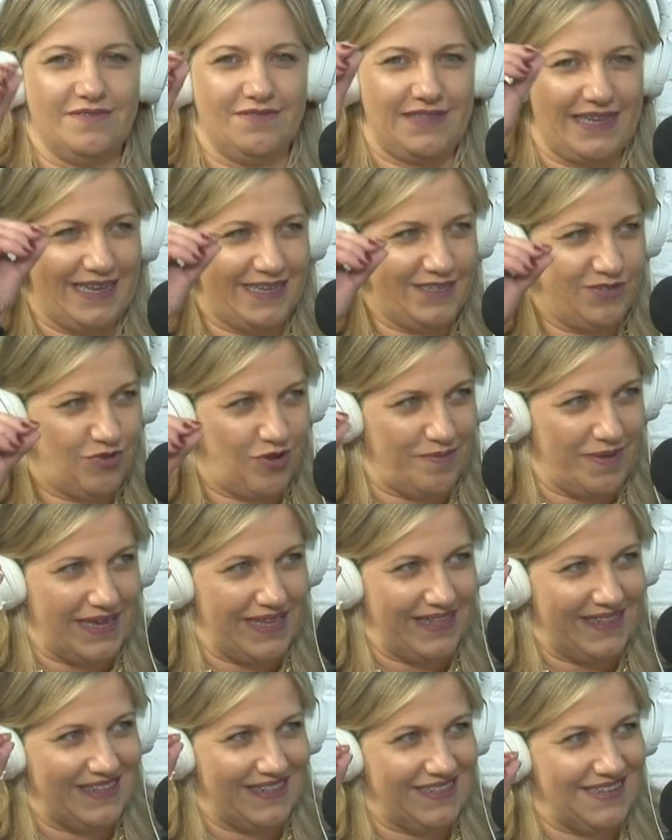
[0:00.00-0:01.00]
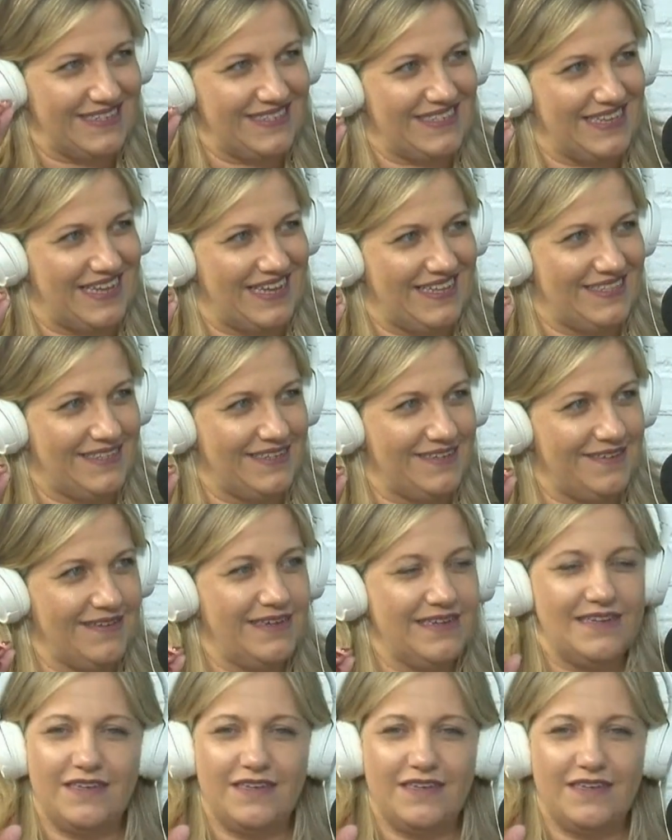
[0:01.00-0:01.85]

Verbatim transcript: tem a sua meta traçada